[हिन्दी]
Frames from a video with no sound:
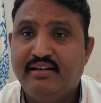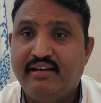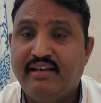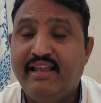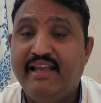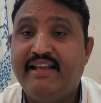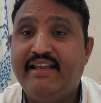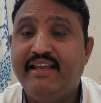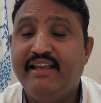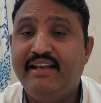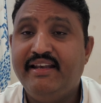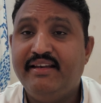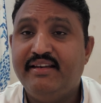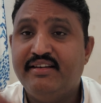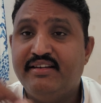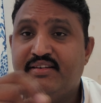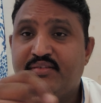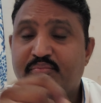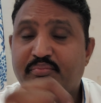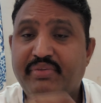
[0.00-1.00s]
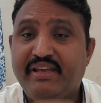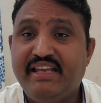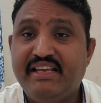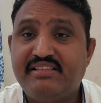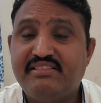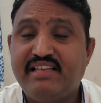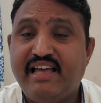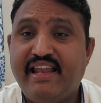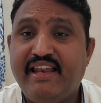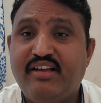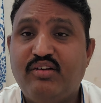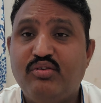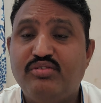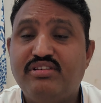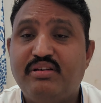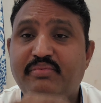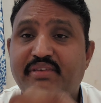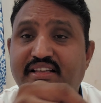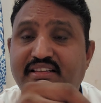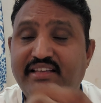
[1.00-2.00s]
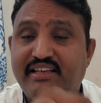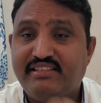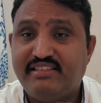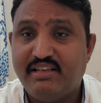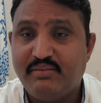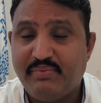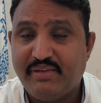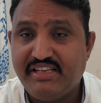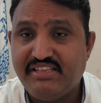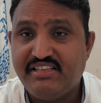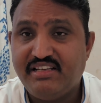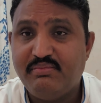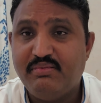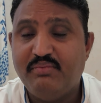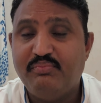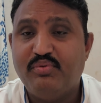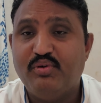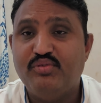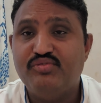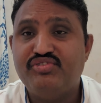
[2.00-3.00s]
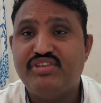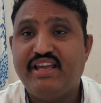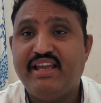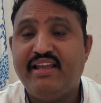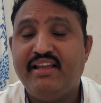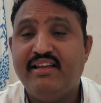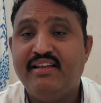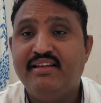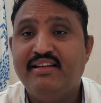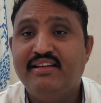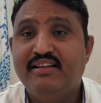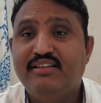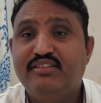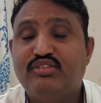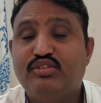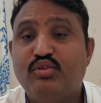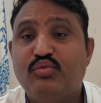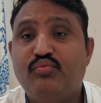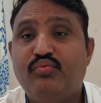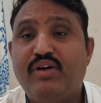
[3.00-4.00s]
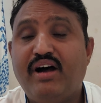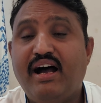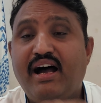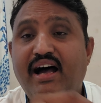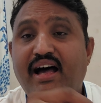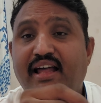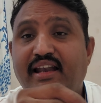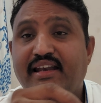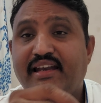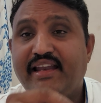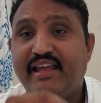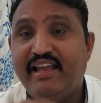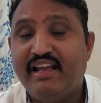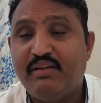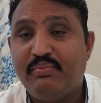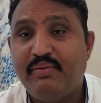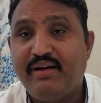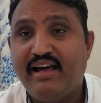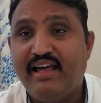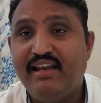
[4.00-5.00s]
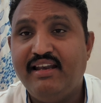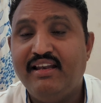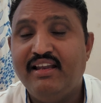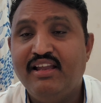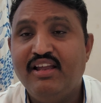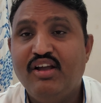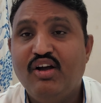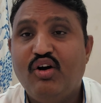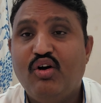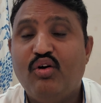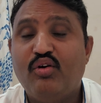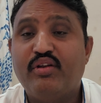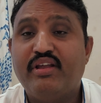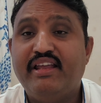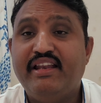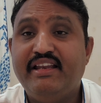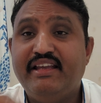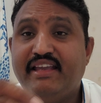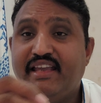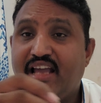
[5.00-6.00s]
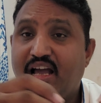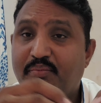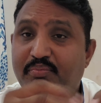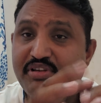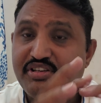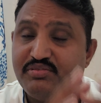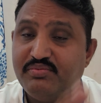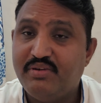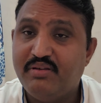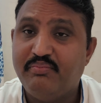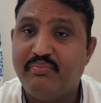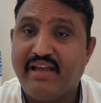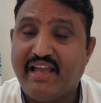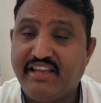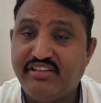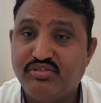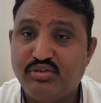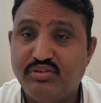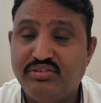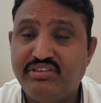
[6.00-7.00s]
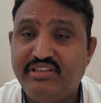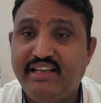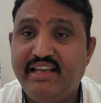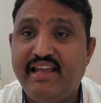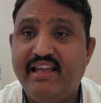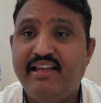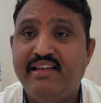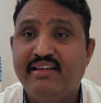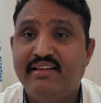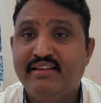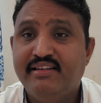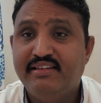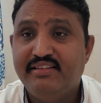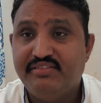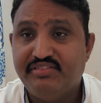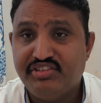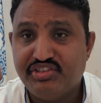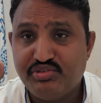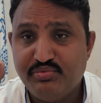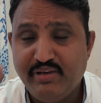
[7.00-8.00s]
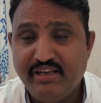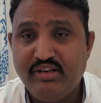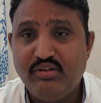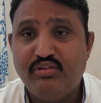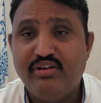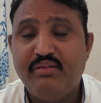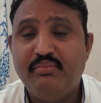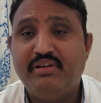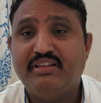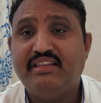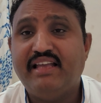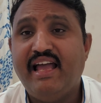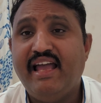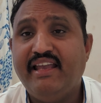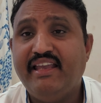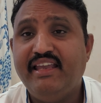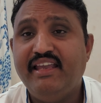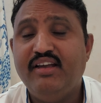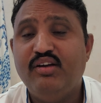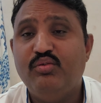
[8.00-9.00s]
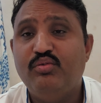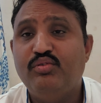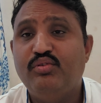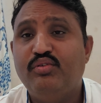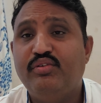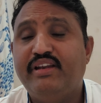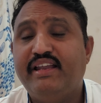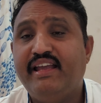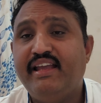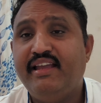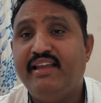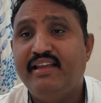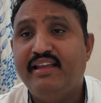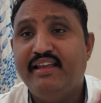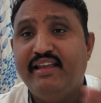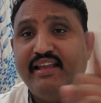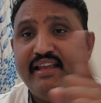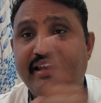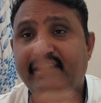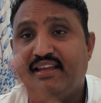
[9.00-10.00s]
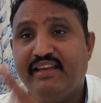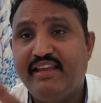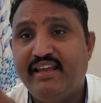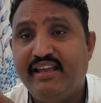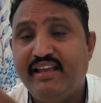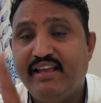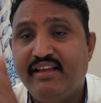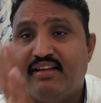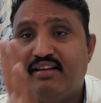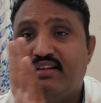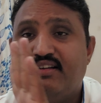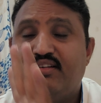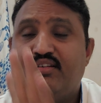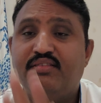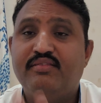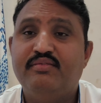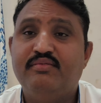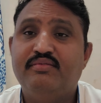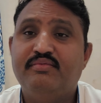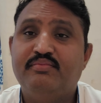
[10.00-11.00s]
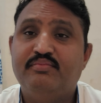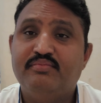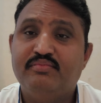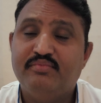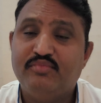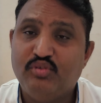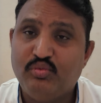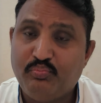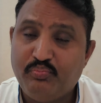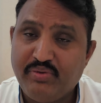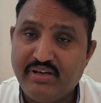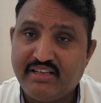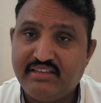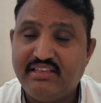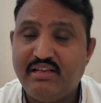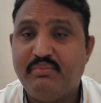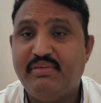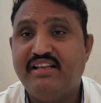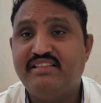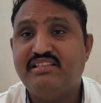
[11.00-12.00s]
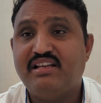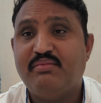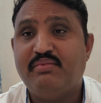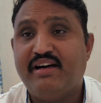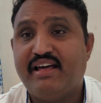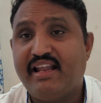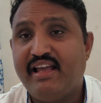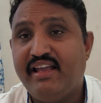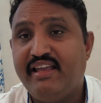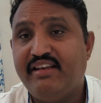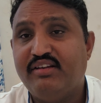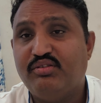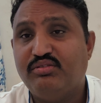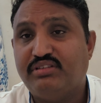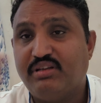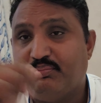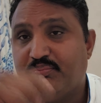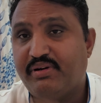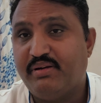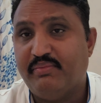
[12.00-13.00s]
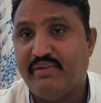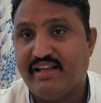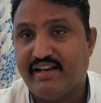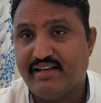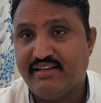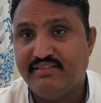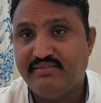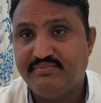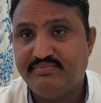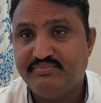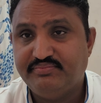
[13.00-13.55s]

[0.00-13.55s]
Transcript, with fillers: लेकिन 20 तारीख को जब ये तहसील परिसर में पहुंचे तो वहां लेखपाल और इनकी आपस में बहस होती है जिसमें इन्होंने बताया कि उन्होंने इनके ऊपर तमाचा मारा इनको थप्पड़ मारा